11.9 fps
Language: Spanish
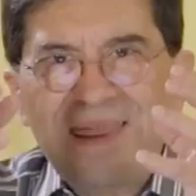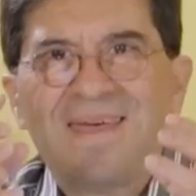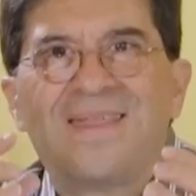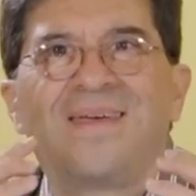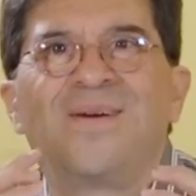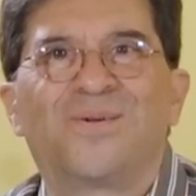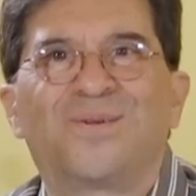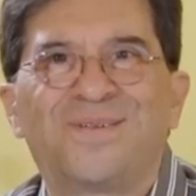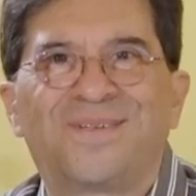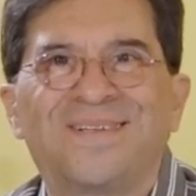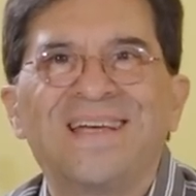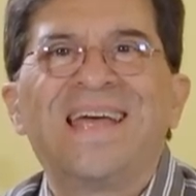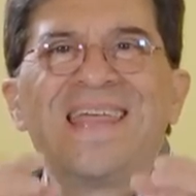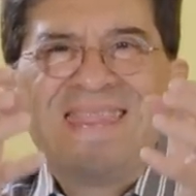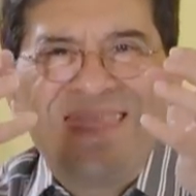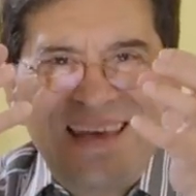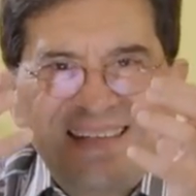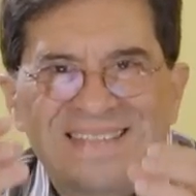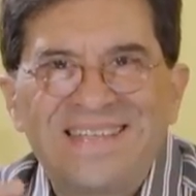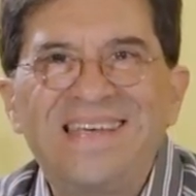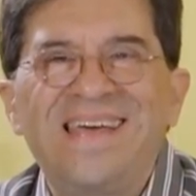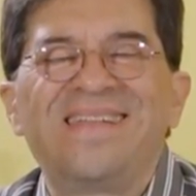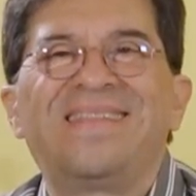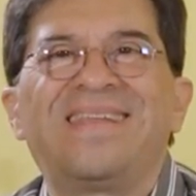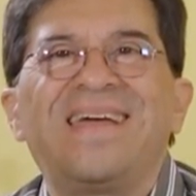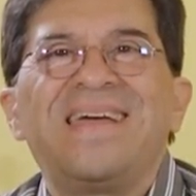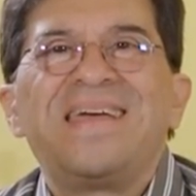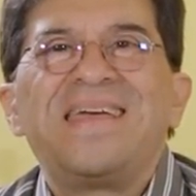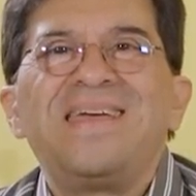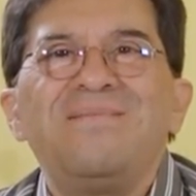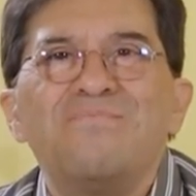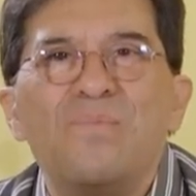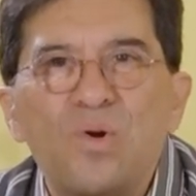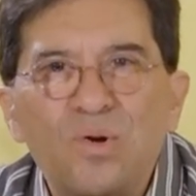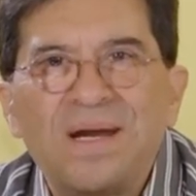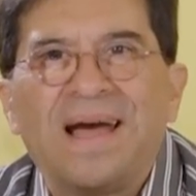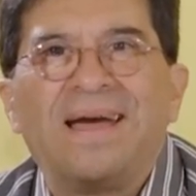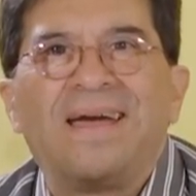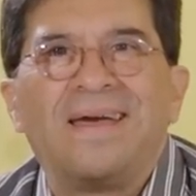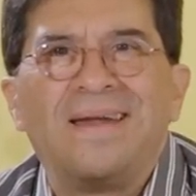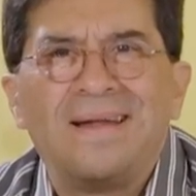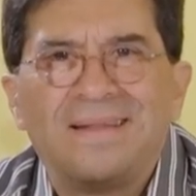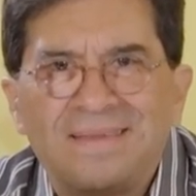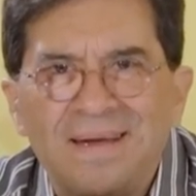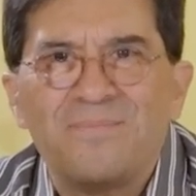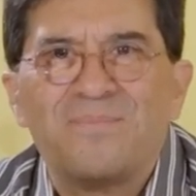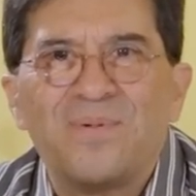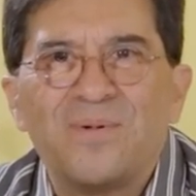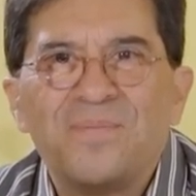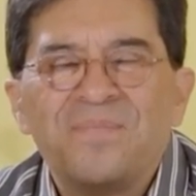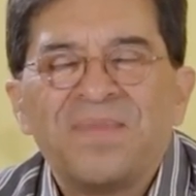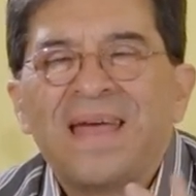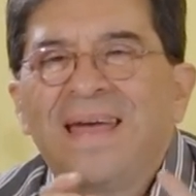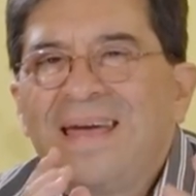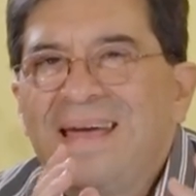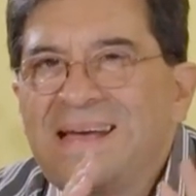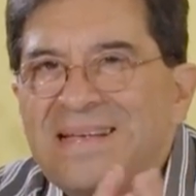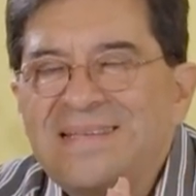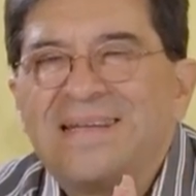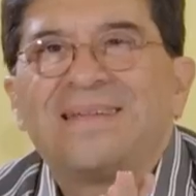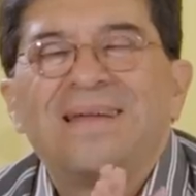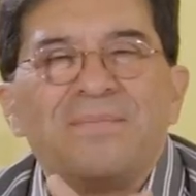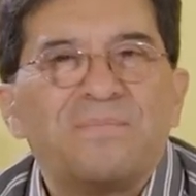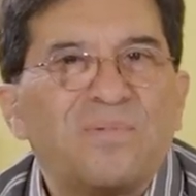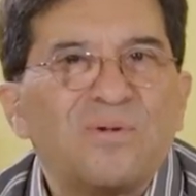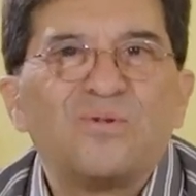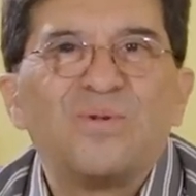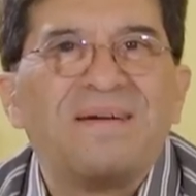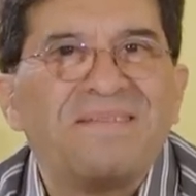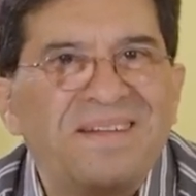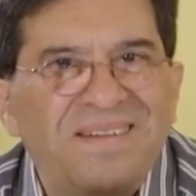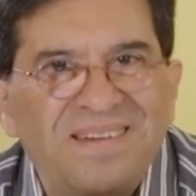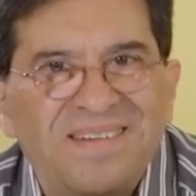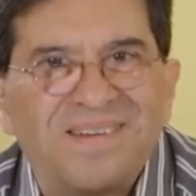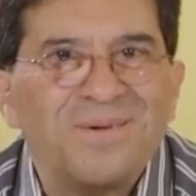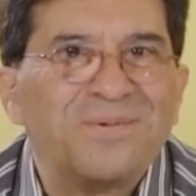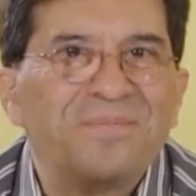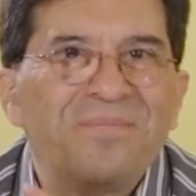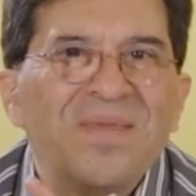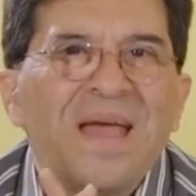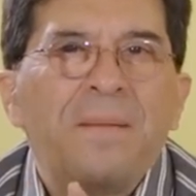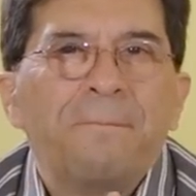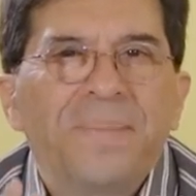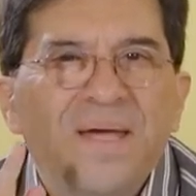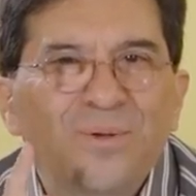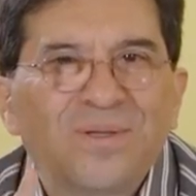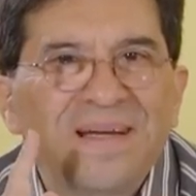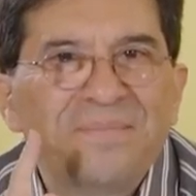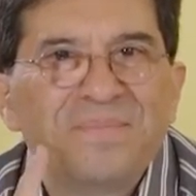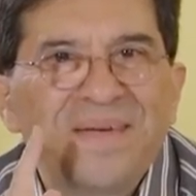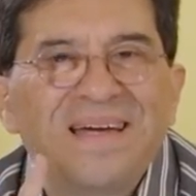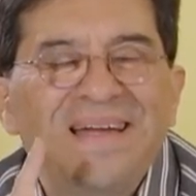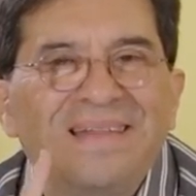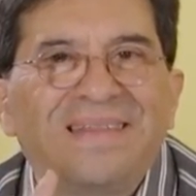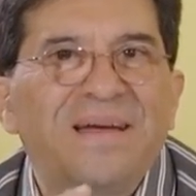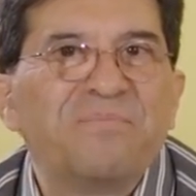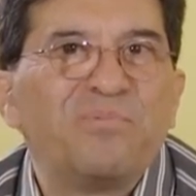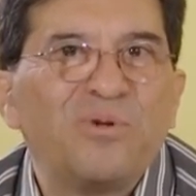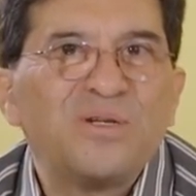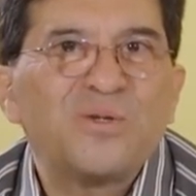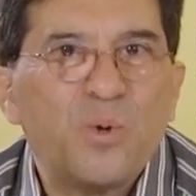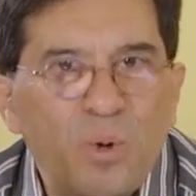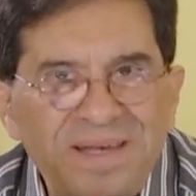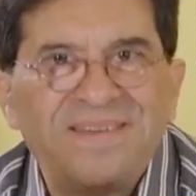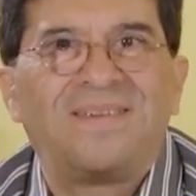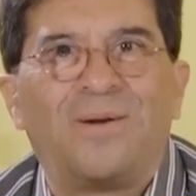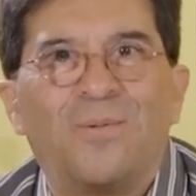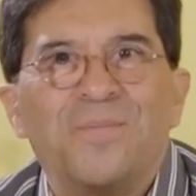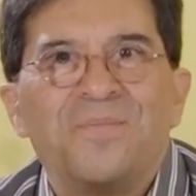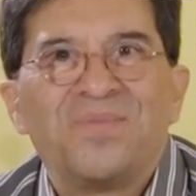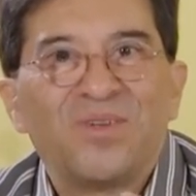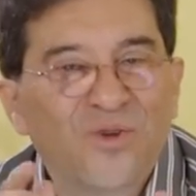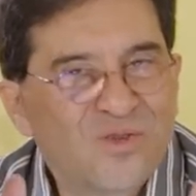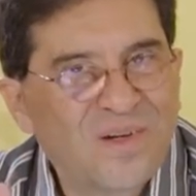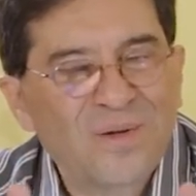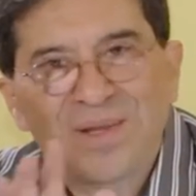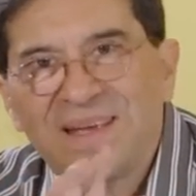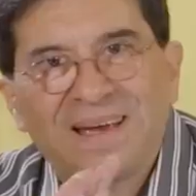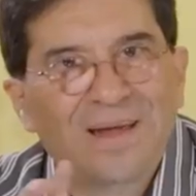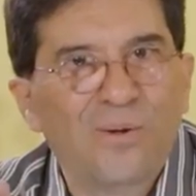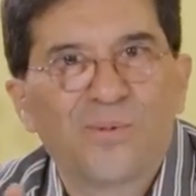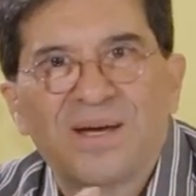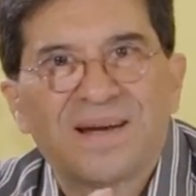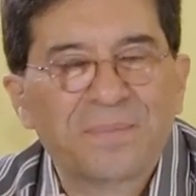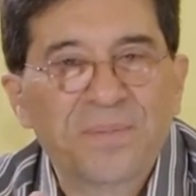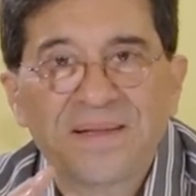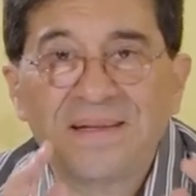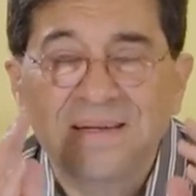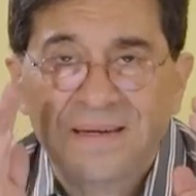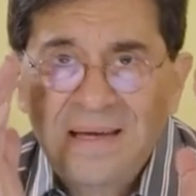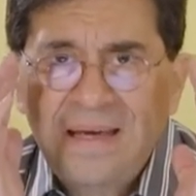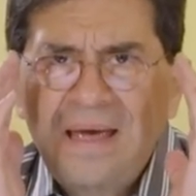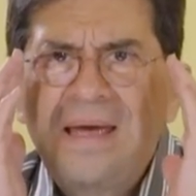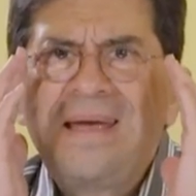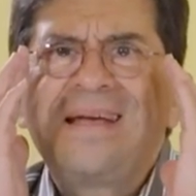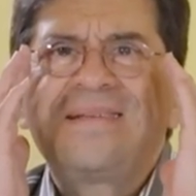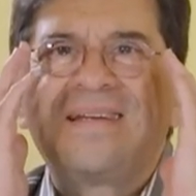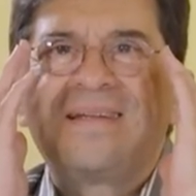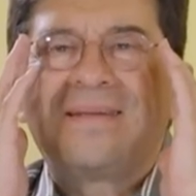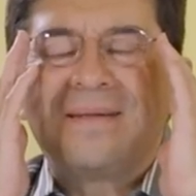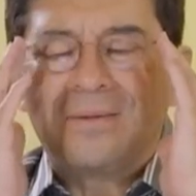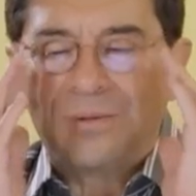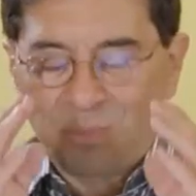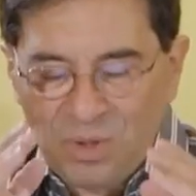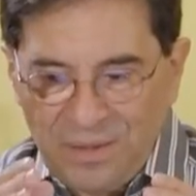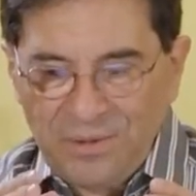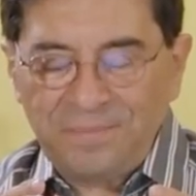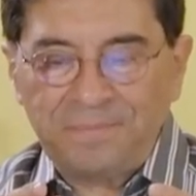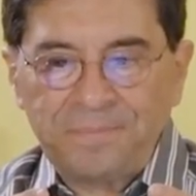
de Dios desciende y mora en el templo. Ese templo es una bendición, pero también el templo es juicio. Yo se lo dije y lo voy a repetir. ¿En qué sentido? Bueno,